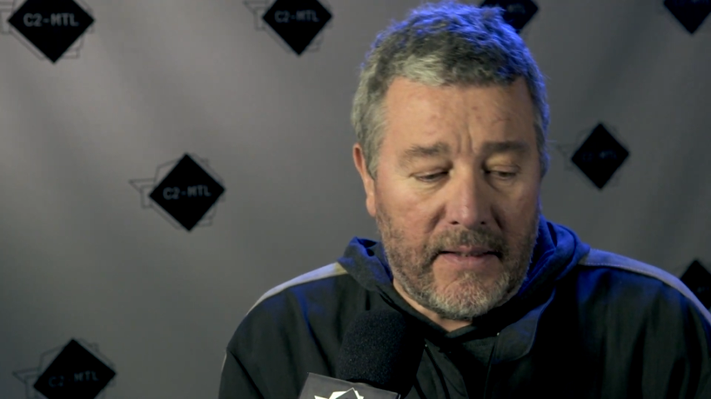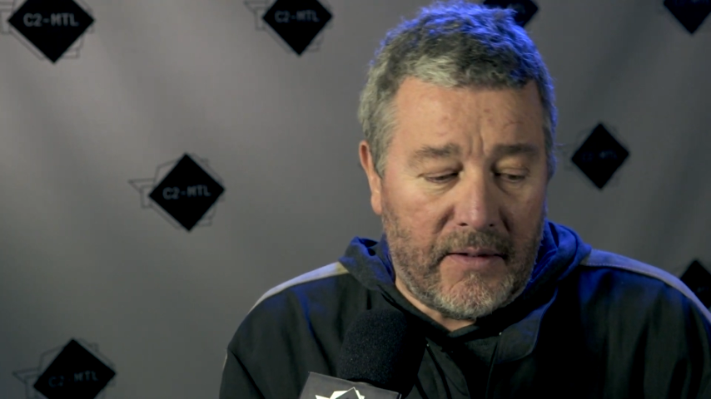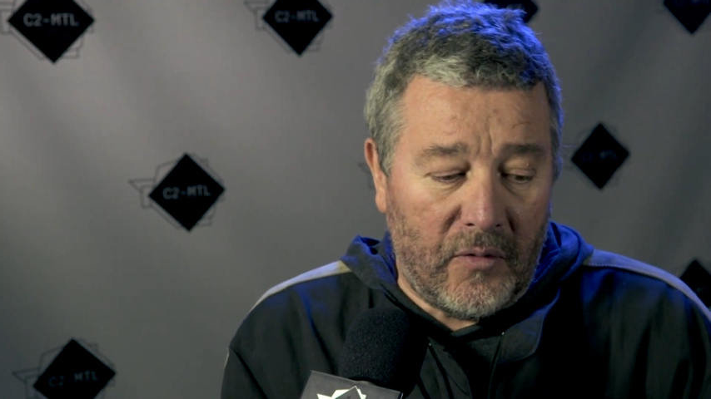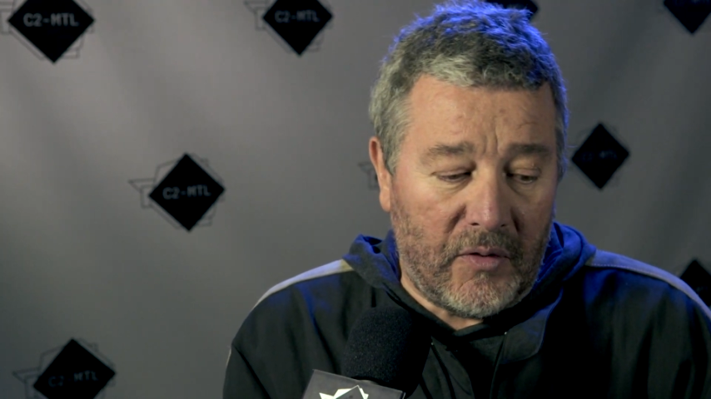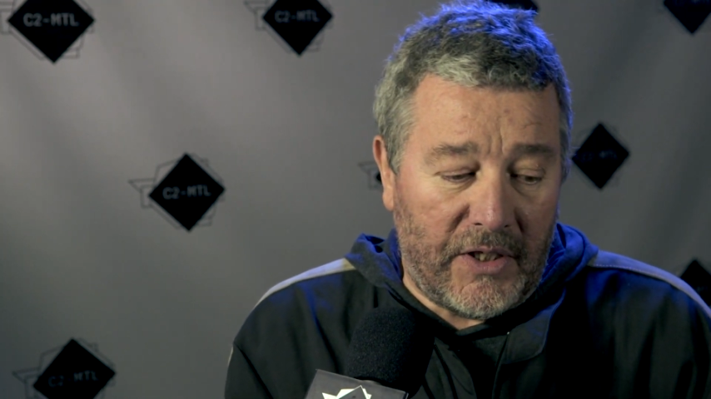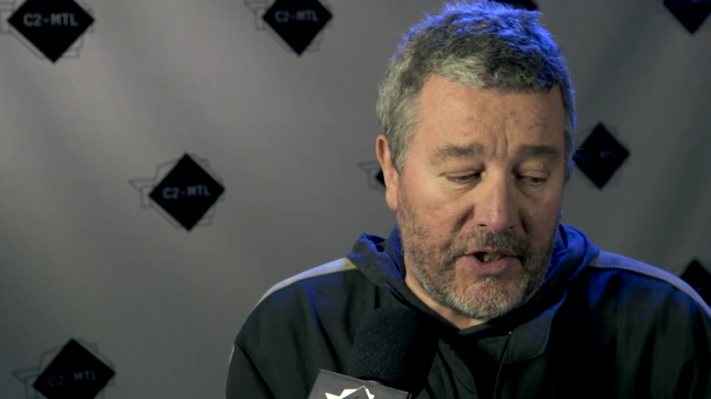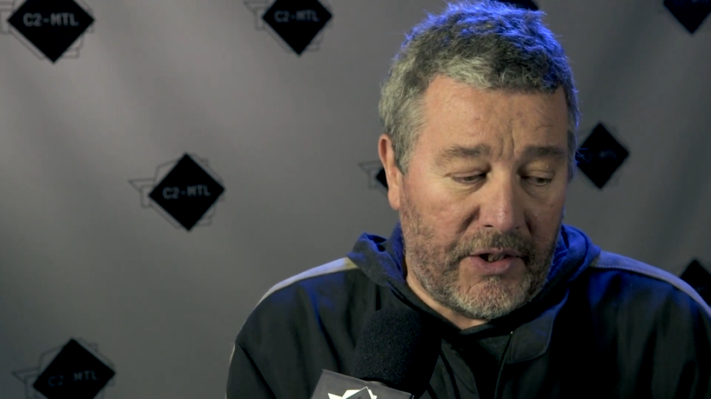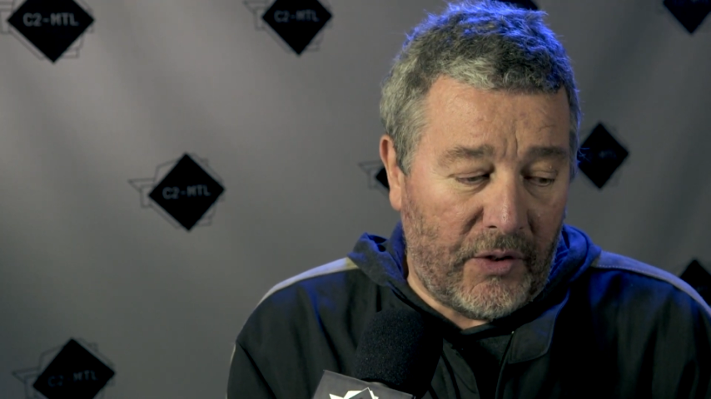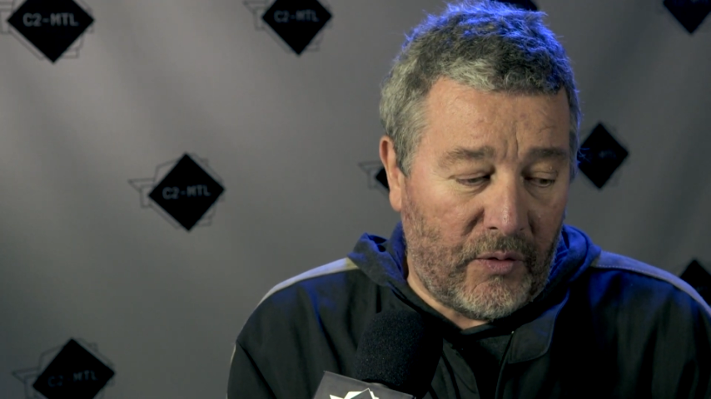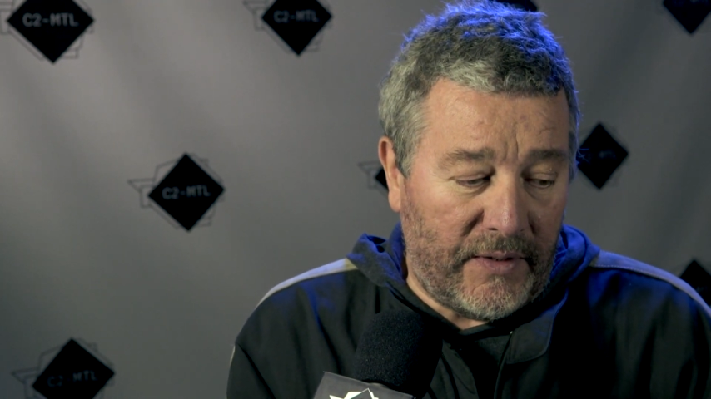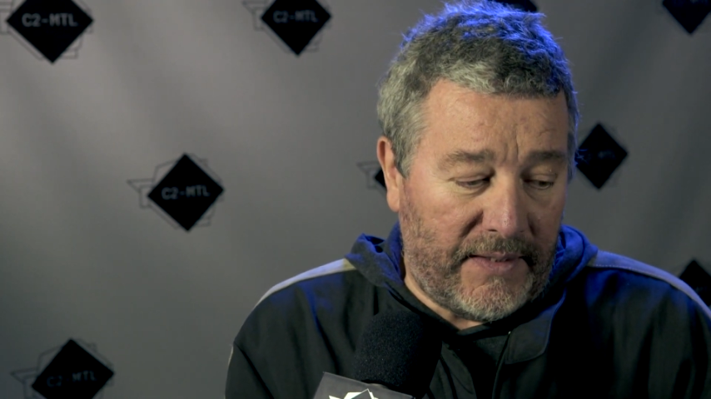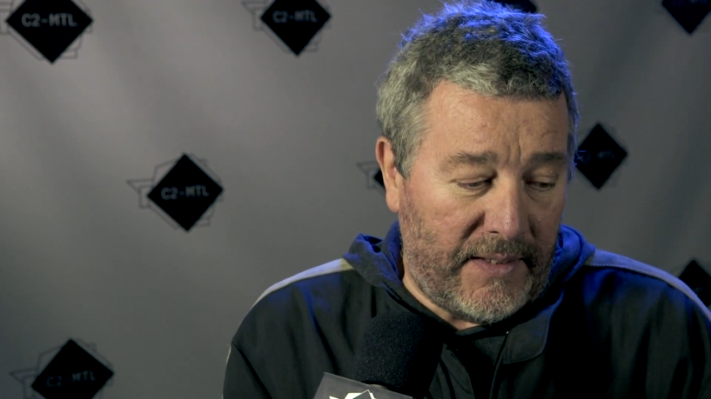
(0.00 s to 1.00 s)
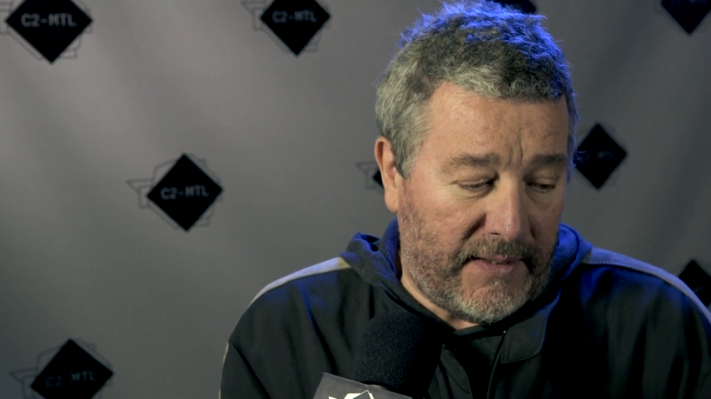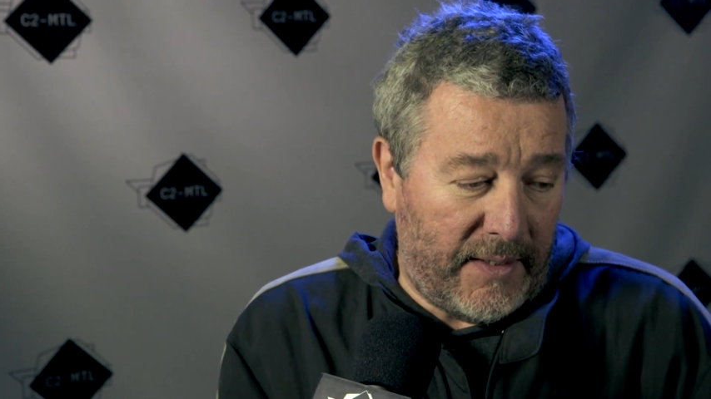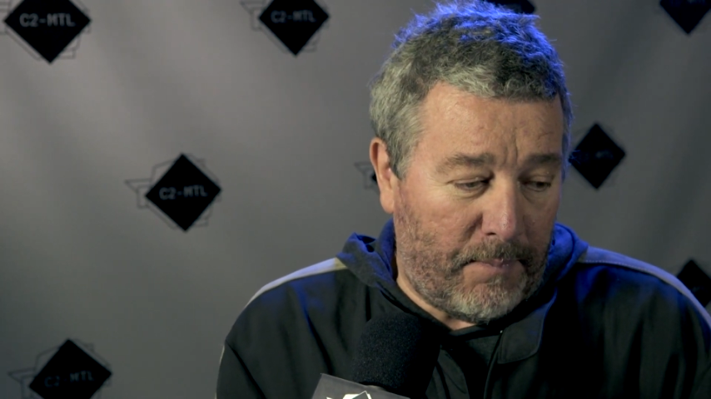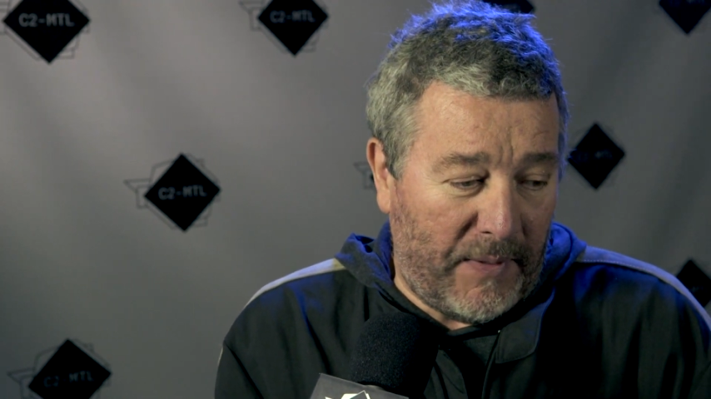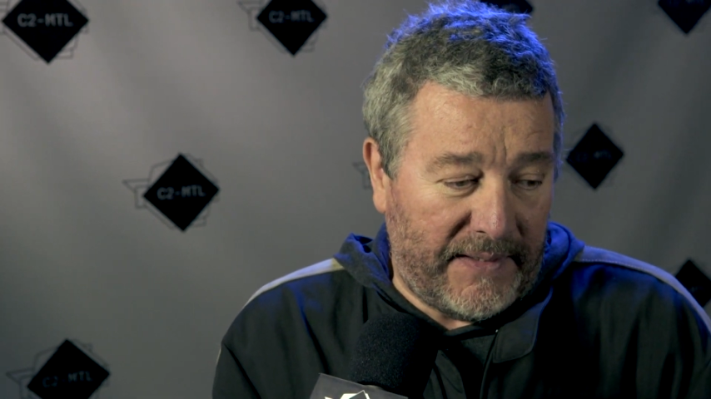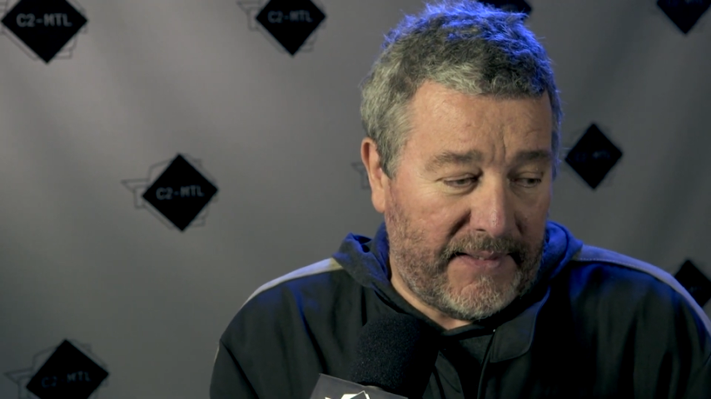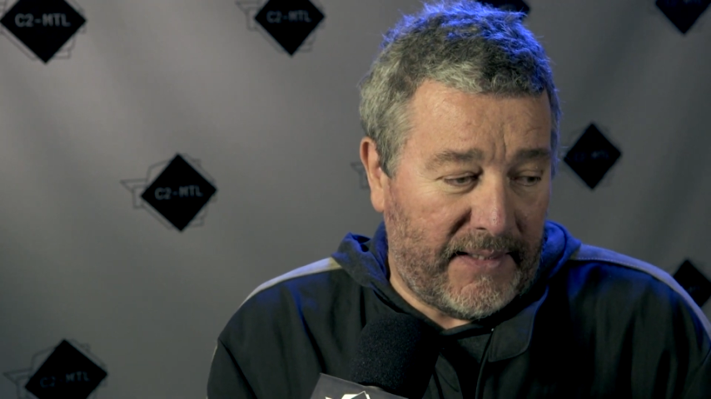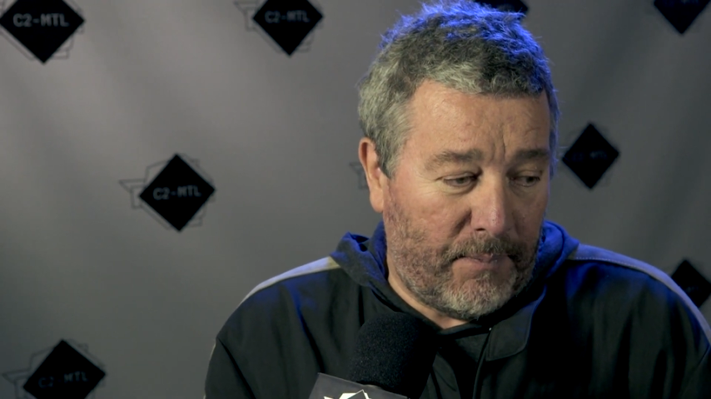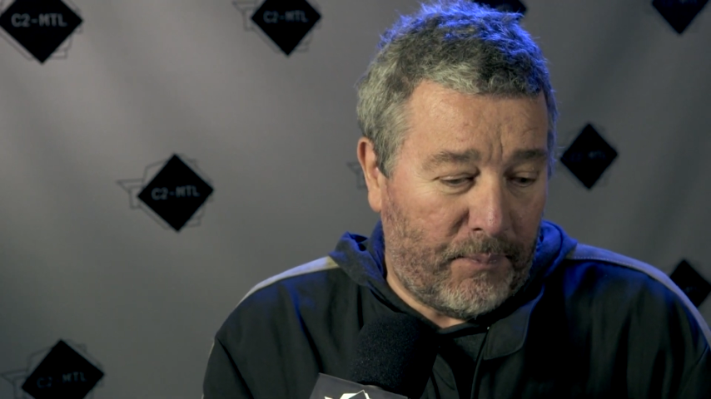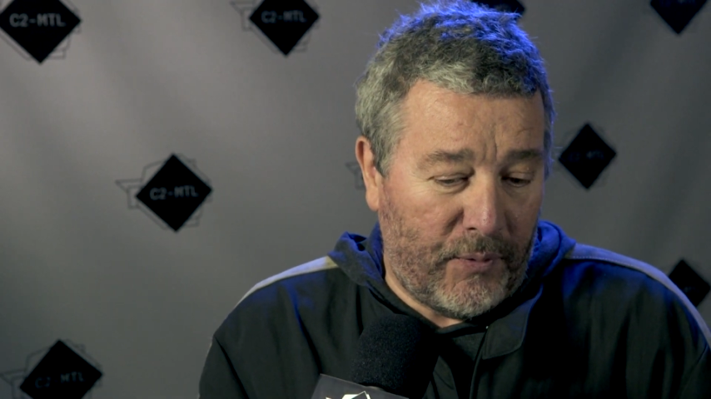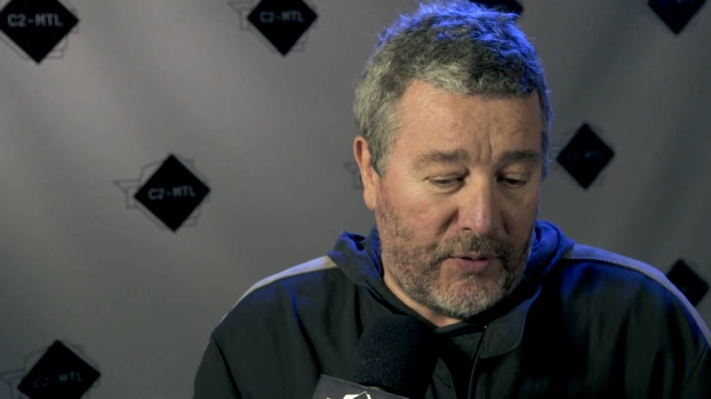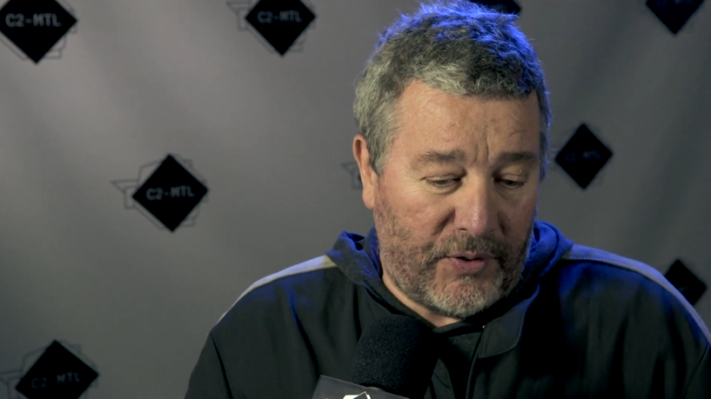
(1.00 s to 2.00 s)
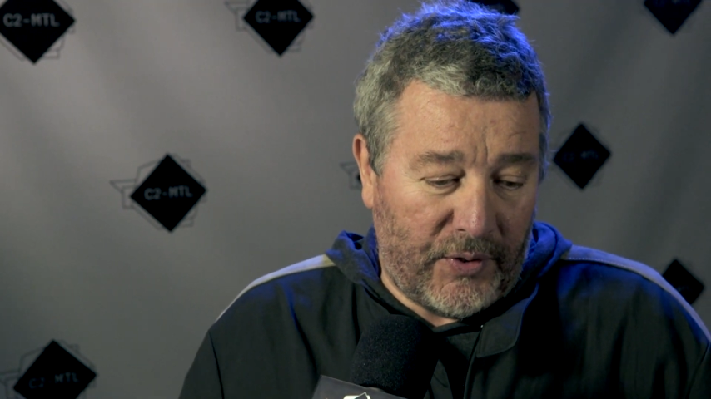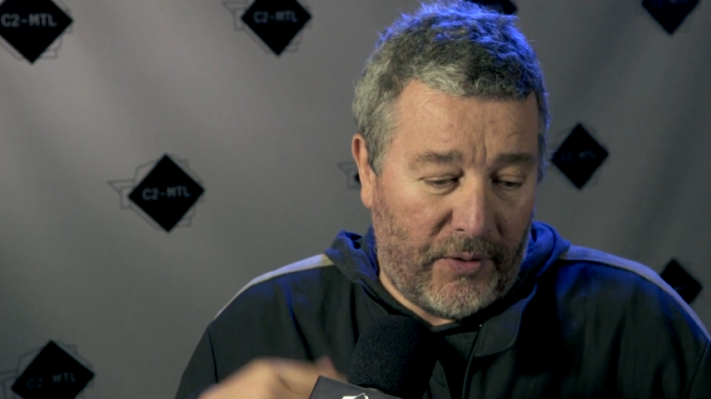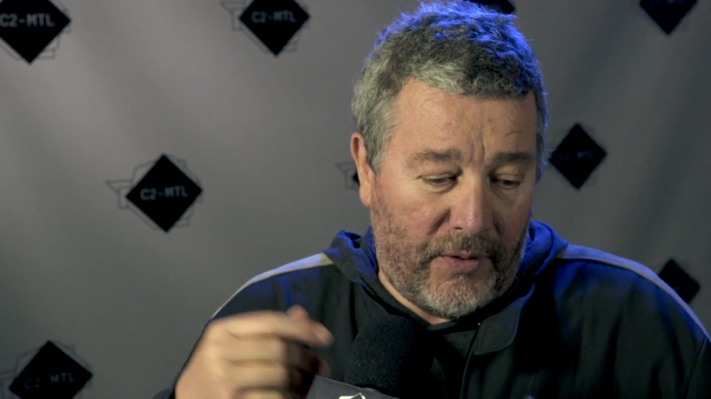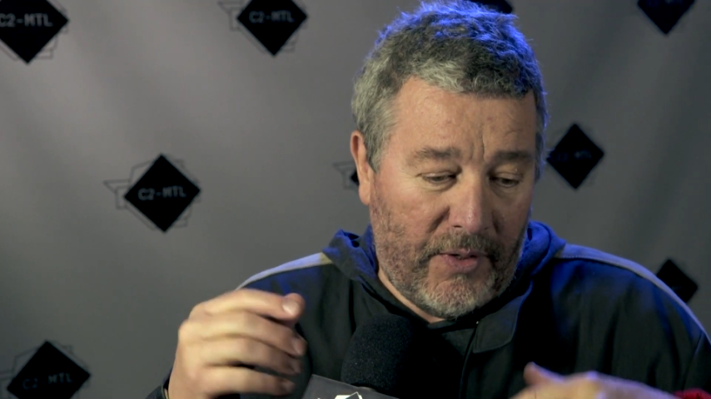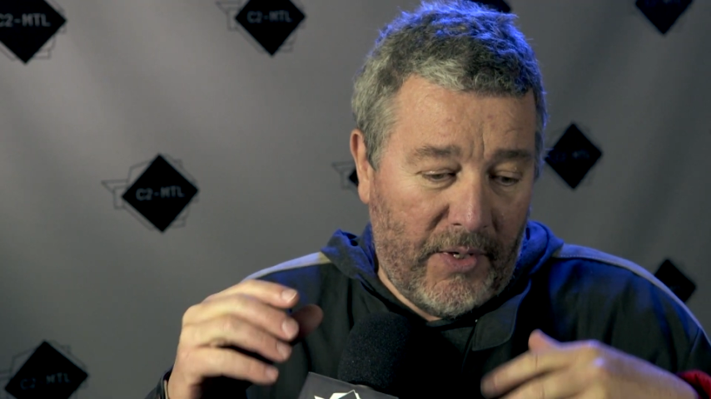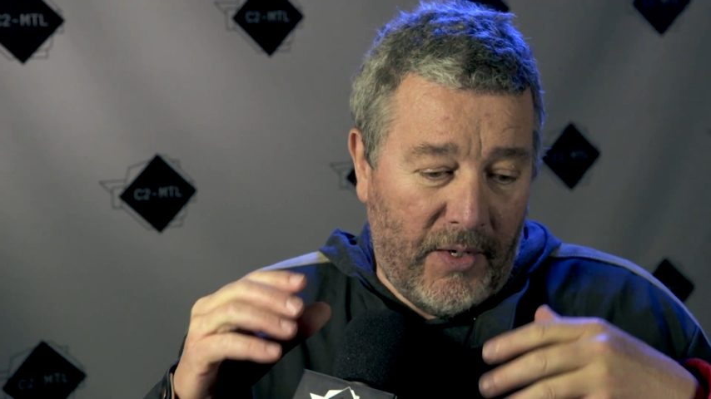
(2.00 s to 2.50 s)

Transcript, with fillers: Et donc la générosité, c'est pas si ça peut se